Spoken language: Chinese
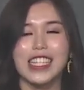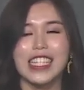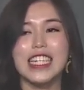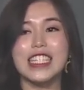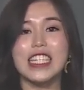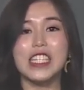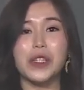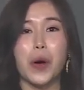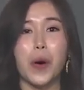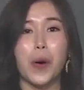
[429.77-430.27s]
但
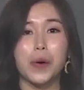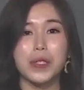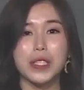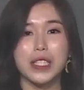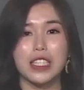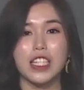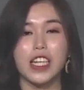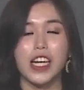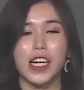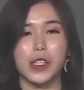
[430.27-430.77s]
是同
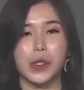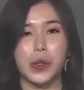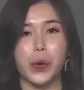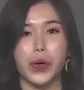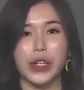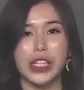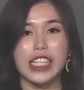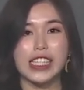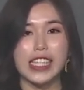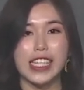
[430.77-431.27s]
时，很多
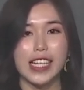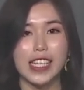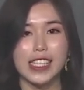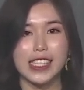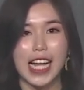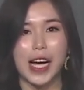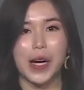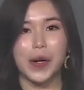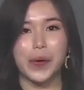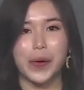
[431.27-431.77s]
人一听到
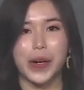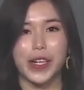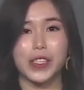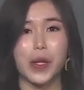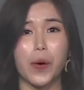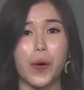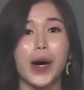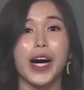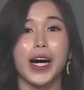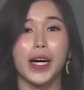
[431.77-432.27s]
当归
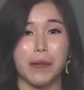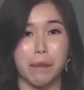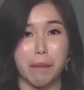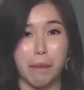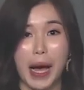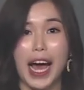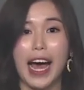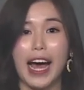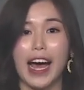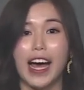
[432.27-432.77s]
都很
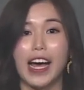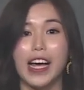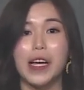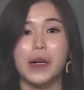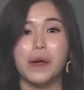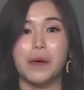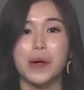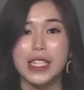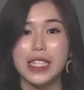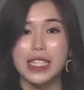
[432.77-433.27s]
怕，
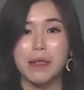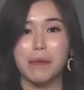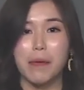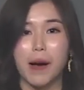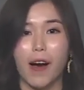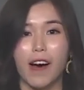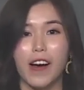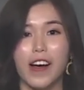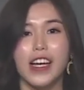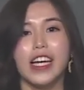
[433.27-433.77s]
为什
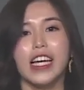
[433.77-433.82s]
么？